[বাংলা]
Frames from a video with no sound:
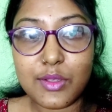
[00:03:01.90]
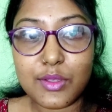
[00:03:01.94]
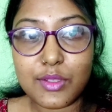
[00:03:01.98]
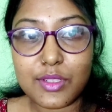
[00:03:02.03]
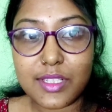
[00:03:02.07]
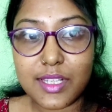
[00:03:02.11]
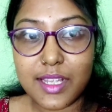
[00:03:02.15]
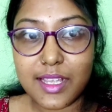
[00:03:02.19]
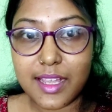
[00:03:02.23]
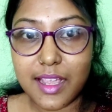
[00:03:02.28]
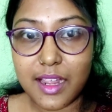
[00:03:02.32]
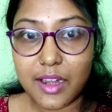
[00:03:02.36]
তো
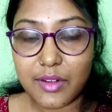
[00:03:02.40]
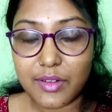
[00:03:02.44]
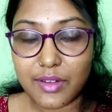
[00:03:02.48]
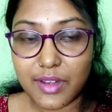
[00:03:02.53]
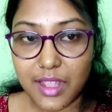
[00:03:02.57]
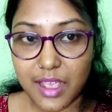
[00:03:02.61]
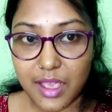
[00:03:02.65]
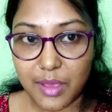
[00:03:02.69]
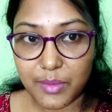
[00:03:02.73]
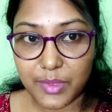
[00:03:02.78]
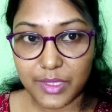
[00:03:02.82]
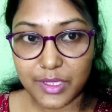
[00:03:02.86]
সেই
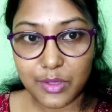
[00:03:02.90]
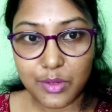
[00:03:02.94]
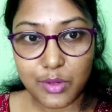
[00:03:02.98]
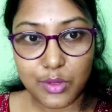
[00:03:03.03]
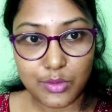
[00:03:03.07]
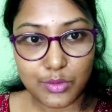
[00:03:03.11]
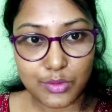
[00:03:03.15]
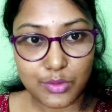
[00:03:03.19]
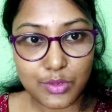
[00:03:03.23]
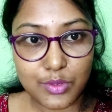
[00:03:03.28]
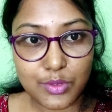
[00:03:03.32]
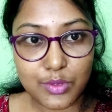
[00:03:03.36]
কারণে আমাদের
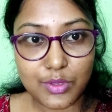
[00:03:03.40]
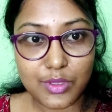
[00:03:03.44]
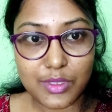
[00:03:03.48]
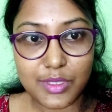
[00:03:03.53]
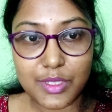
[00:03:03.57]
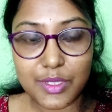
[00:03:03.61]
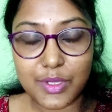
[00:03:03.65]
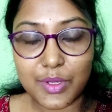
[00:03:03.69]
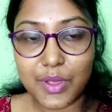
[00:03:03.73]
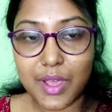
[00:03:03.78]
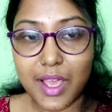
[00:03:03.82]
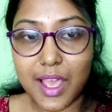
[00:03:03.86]
ওষুধ
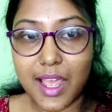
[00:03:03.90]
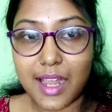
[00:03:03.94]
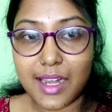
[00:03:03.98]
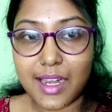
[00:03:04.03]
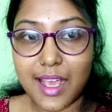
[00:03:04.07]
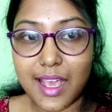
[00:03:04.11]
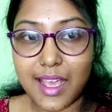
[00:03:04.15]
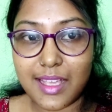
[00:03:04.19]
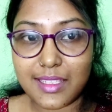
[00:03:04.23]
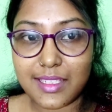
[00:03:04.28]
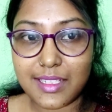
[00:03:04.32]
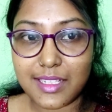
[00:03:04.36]
চলছিল আর
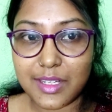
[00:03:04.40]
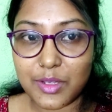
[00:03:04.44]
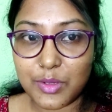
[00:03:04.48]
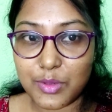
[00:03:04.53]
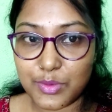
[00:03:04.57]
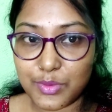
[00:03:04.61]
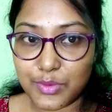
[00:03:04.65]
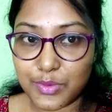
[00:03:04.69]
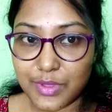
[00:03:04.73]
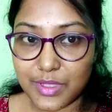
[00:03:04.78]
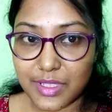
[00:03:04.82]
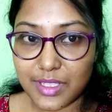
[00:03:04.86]
আজ সেই
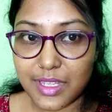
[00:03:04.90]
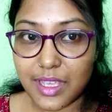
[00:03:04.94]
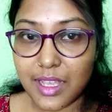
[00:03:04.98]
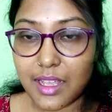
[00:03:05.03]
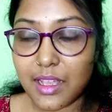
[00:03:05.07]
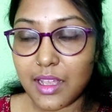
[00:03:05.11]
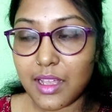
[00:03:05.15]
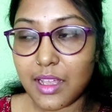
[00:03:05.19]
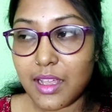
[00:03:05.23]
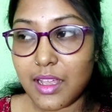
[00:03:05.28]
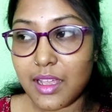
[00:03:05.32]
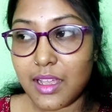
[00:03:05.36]
ওষুধটা
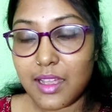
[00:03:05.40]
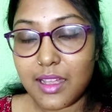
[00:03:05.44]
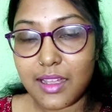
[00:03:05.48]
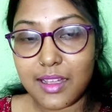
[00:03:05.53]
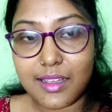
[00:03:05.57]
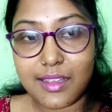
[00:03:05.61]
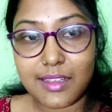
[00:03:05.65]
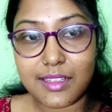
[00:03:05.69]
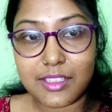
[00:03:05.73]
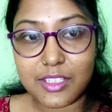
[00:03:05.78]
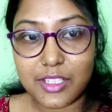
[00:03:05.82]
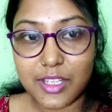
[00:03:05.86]

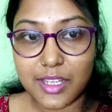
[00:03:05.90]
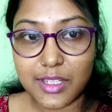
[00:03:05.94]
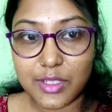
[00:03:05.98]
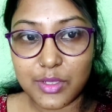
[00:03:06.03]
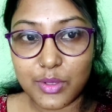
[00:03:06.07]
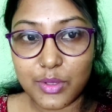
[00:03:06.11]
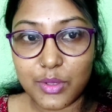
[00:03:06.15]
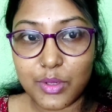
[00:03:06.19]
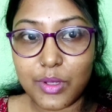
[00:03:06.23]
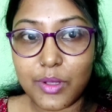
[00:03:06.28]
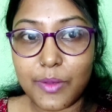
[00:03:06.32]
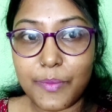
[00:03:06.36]
শেষ
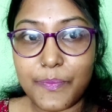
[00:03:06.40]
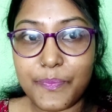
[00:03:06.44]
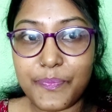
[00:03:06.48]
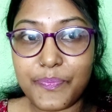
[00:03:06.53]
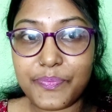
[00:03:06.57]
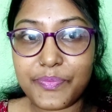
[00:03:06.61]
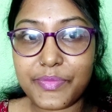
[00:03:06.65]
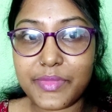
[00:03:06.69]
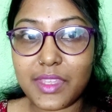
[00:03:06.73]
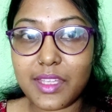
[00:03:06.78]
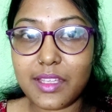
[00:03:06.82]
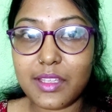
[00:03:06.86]
হলো
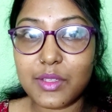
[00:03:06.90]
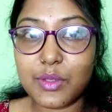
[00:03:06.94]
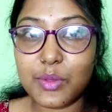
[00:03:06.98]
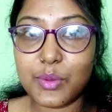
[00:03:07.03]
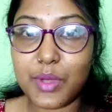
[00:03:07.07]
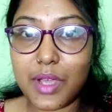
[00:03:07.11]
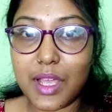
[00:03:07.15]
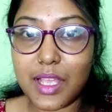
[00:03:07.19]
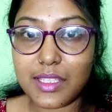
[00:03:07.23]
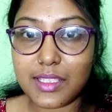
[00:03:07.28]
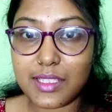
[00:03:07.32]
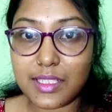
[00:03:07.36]
তো
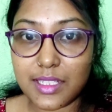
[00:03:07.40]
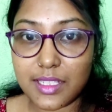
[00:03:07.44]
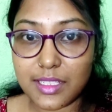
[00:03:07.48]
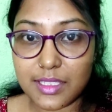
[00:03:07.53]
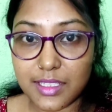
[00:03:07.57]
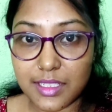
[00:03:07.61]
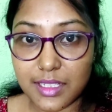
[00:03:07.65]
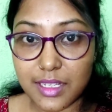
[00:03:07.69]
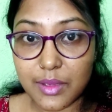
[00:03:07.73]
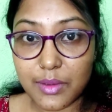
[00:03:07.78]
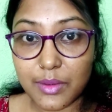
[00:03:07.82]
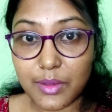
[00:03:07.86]
আজকে
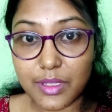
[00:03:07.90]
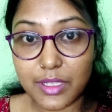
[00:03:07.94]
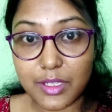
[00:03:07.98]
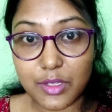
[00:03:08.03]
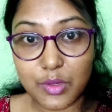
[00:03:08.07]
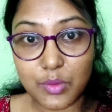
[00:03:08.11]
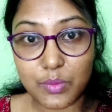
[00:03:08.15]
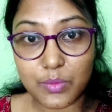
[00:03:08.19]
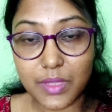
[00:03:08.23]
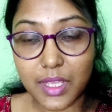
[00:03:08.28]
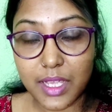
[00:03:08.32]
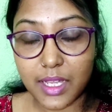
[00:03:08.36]
যেটা
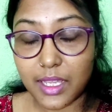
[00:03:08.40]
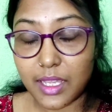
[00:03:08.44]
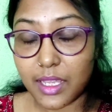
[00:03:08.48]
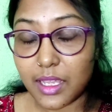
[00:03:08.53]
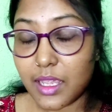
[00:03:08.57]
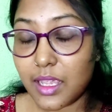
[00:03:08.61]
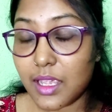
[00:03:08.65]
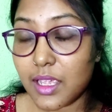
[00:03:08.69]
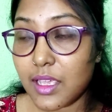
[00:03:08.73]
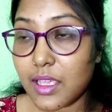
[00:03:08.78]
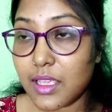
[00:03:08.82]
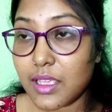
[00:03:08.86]
নিয়ম থাকে
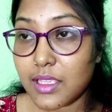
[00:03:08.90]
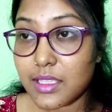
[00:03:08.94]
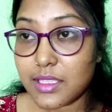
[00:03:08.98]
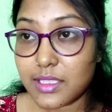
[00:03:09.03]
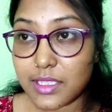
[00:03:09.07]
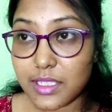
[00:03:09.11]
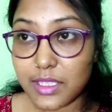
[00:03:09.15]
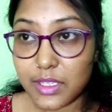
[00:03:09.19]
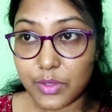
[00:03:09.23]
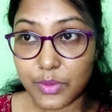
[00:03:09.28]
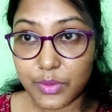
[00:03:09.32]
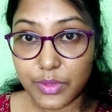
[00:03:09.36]

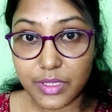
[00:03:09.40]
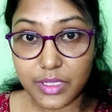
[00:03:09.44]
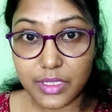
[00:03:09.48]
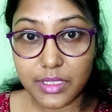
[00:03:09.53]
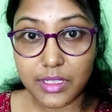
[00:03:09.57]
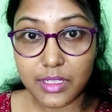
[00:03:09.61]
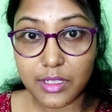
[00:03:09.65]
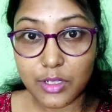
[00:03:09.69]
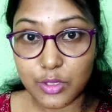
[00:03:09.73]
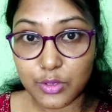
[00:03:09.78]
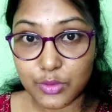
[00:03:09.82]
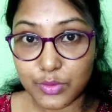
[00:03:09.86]
যে ওই
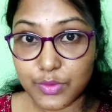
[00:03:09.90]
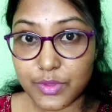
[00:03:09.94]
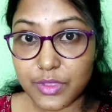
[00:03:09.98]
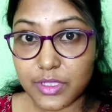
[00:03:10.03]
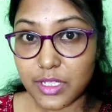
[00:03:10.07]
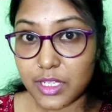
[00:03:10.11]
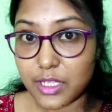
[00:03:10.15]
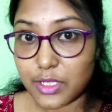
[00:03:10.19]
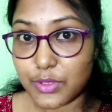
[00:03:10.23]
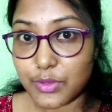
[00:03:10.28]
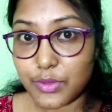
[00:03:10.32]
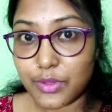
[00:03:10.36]
অসুস্থ
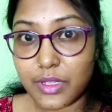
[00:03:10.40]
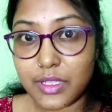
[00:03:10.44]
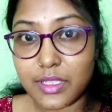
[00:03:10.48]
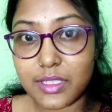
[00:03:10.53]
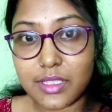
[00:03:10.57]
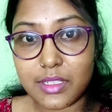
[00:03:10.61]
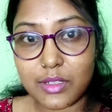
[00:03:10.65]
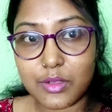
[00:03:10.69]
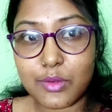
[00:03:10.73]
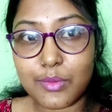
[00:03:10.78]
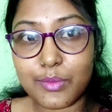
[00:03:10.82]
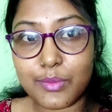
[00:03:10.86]
শেষ হলে
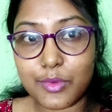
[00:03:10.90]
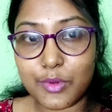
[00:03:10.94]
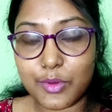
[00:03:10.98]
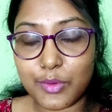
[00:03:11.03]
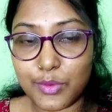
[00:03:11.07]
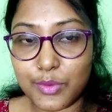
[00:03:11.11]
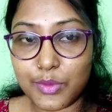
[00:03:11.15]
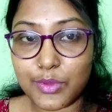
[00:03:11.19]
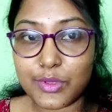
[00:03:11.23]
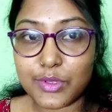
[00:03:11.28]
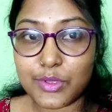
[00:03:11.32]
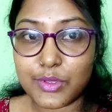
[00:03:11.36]
যেরকম
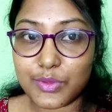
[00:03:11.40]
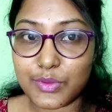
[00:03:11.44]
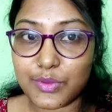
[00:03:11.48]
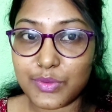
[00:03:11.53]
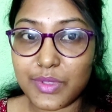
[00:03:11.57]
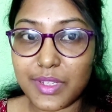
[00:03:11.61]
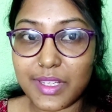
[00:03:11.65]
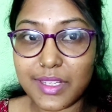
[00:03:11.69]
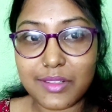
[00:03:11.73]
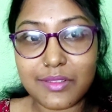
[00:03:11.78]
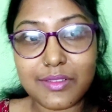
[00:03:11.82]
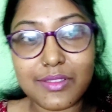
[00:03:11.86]
নখ
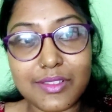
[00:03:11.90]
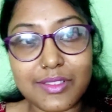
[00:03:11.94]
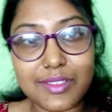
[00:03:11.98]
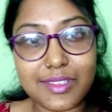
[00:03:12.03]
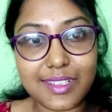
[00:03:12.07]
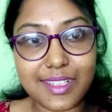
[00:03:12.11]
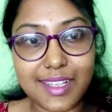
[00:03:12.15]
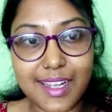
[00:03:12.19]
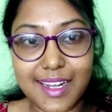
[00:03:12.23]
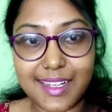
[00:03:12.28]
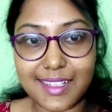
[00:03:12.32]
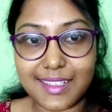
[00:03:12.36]
চুল এগুলো
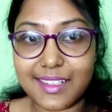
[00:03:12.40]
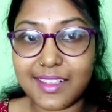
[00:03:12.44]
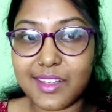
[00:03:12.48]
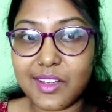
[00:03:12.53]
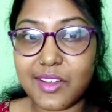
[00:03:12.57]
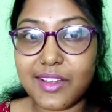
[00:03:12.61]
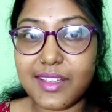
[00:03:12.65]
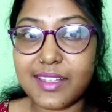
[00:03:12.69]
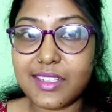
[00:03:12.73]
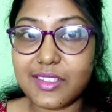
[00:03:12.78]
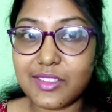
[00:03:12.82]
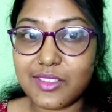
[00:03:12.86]
কাটতে
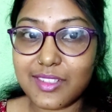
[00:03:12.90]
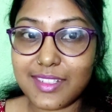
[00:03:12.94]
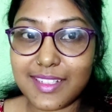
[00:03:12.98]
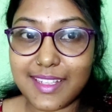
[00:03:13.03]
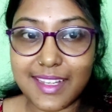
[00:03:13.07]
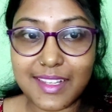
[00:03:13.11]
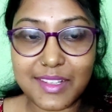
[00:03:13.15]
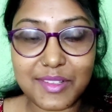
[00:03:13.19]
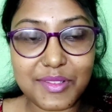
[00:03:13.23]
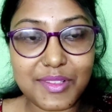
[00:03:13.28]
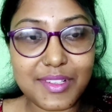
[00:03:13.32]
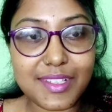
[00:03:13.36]
হয় তো
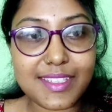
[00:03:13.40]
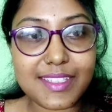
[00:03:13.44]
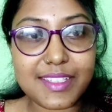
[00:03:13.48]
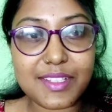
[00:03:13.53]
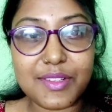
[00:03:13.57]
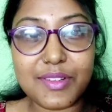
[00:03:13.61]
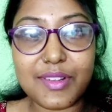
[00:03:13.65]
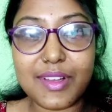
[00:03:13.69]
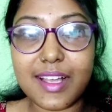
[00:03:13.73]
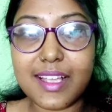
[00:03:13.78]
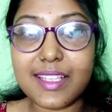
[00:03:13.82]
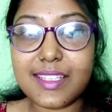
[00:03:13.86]
সেইগুলোই
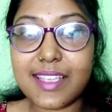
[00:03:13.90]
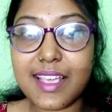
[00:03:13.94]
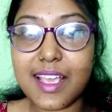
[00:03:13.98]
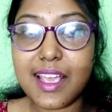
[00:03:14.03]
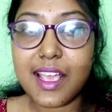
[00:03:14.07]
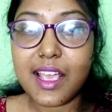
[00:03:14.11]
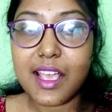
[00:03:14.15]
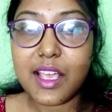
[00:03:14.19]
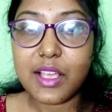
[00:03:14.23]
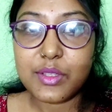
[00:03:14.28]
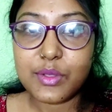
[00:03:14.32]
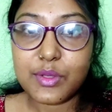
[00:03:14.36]
ছিল আজ
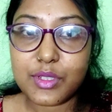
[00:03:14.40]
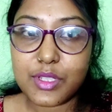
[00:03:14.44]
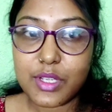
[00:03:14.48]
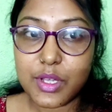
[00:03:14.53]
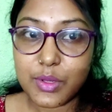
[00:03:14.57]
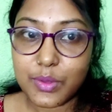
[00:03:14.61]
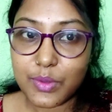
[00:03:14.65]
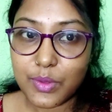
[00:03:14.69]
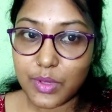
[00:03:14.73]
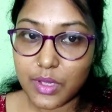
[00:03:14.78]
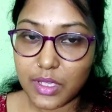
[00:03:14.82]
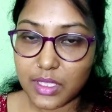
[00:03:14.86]
তো
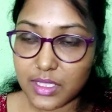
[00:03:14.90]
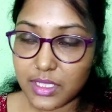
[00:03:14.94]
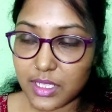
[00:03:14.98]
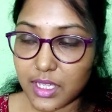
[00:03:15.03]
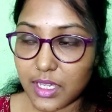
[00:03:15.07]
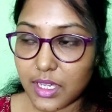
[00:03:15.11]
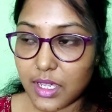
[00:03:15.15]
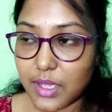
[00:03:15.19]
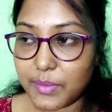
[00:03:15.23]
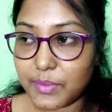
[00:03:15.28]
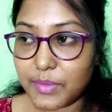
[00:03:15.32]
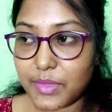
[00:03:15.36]
সেগুলো
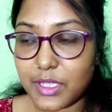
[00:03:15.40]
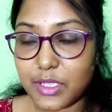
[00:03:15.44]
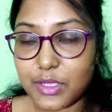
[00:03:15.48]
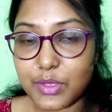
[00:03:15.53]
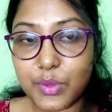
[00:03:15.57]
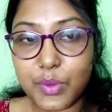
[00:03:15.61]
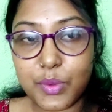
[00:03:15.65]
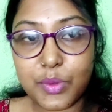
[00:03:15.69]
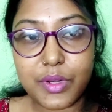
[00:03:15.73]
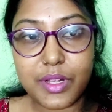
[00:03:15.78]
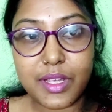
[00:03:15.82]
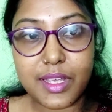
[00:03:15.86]
আজকে কমপ্লিট
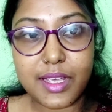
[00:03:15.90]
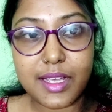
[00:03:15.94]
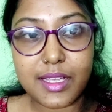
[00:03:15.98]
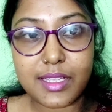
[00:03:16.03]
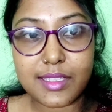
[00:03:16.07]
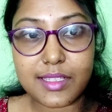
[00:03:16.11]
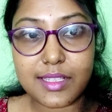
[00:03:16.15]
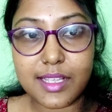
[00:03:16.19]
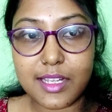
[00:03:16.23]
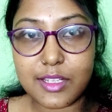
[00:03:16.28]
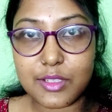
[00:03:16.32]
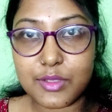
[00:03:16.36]
করে
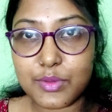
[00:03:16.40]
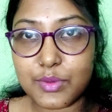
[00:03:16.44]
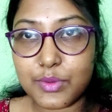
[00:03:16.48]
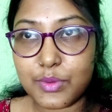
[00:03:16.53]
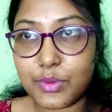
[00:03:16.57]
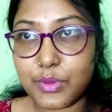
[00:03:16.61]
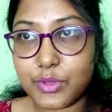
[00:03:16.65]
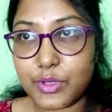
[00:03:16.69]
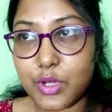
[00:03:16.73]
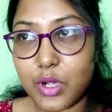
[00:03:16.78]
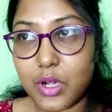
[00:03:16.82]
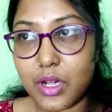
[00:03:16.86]
আর তার
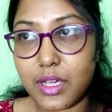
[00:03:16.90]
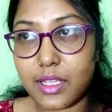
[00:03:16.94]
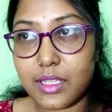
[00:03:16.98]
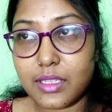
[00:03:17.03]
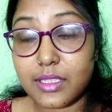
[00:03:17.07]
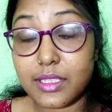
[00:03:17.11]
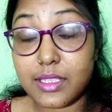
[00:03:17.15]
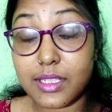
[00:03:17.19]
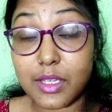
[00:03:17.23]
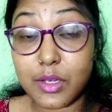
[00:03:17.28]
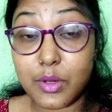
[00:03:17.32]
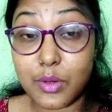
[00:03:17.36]
জন্য সকাল
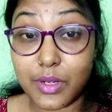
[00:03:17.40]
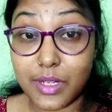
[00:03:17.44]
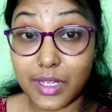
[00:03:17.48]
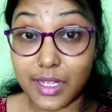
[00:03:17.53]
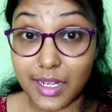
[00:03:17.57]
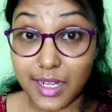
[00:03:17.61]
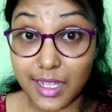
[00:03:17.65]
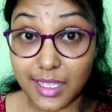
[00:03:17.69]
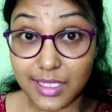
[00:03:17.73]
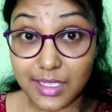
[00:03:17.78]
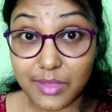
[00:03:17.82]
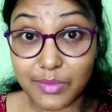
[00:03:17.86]
থেকে
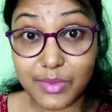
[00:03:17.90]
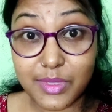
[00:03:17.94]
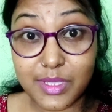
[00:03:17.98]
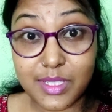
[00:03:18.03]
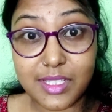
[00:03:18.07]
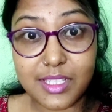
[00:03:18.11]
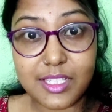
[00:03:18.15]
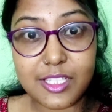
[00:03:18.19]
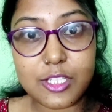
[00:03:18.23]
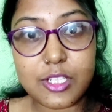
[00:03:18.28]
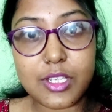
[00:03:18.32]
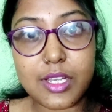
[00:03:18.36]
অনেক কাজে
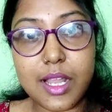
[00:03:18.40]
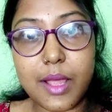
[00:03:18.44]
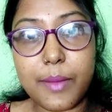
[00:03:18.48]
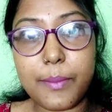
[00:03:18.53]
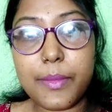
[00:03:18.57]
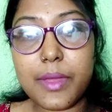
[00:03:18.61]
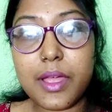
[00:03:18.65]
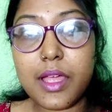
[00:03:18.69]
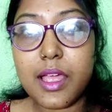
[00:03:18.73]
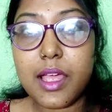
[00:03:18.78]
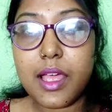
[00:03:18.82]
বিজি ছিলাম